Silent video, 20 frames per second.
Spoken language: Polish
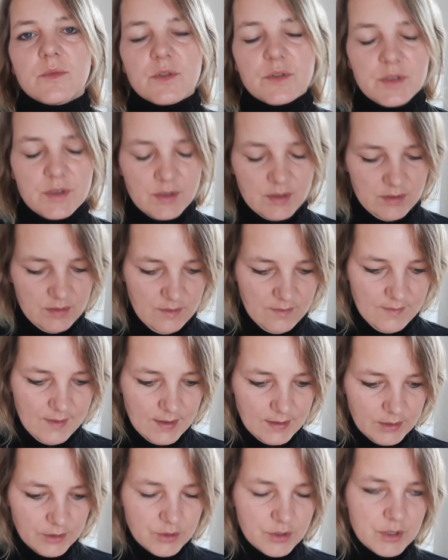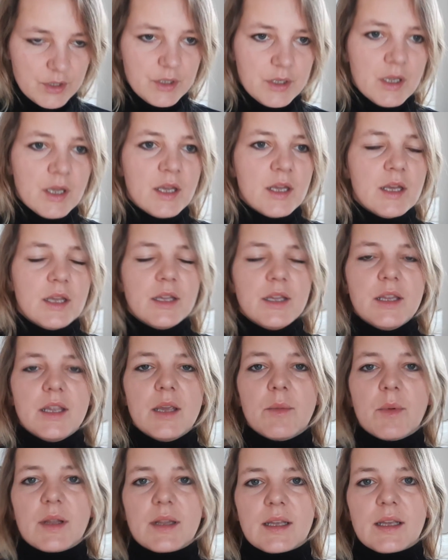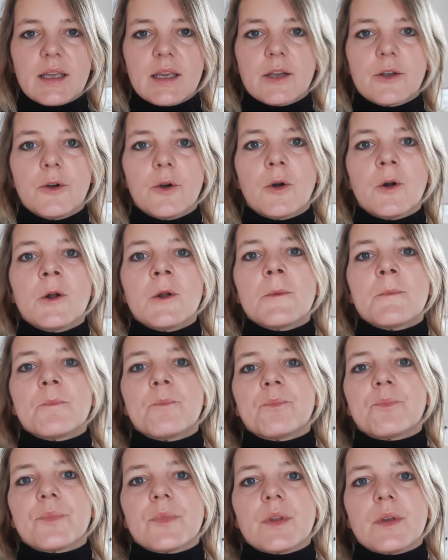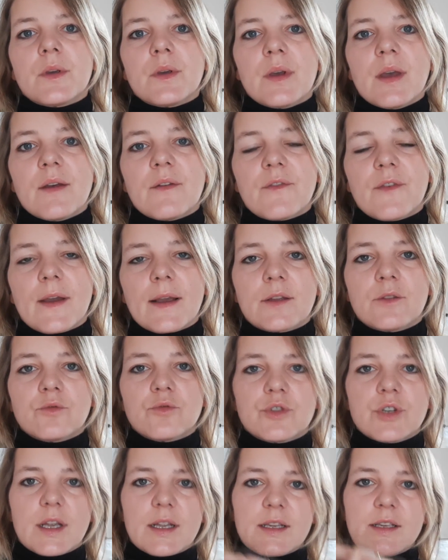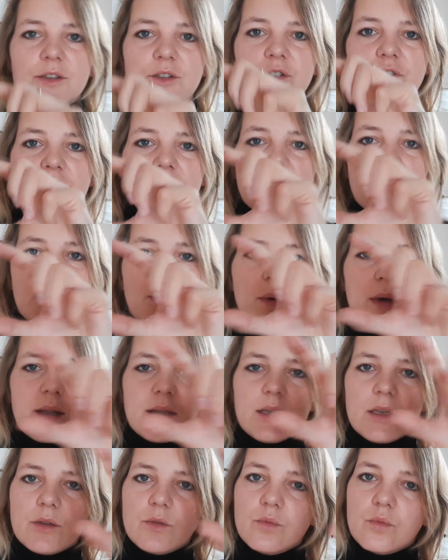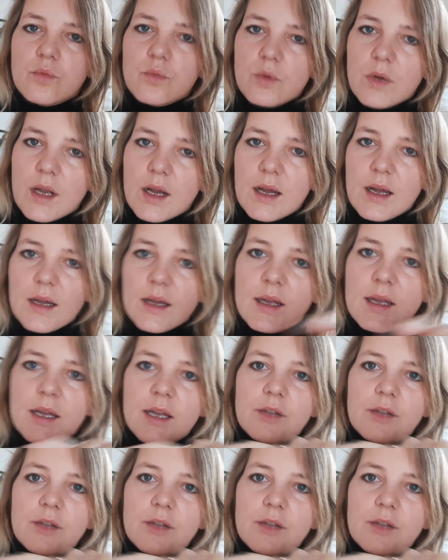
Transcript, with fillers: Nos jest schowany, czyli nie ma takiego e, efektu, że jak jest szyja ładnie długa,